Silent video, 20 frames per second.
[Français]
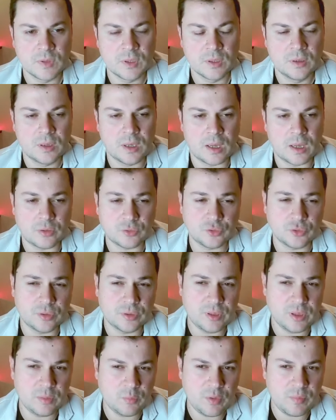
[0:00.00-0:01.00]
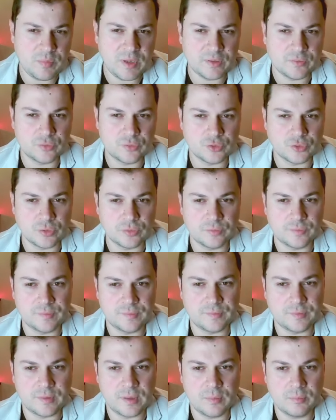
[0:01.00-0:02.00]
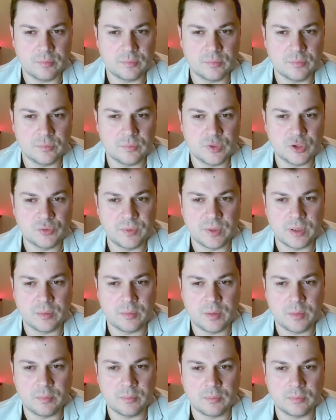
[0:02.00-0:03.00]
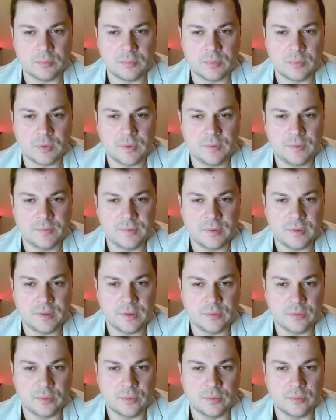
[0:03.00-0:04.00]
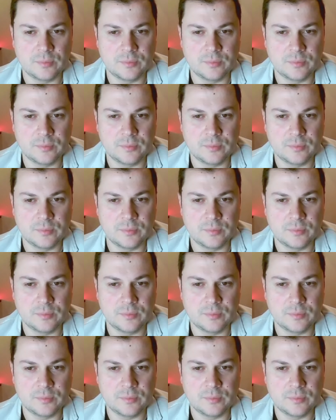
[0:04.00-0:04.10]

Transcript: Alors, je connais moins bien ce genre de système, mais je vais quand même essayer de...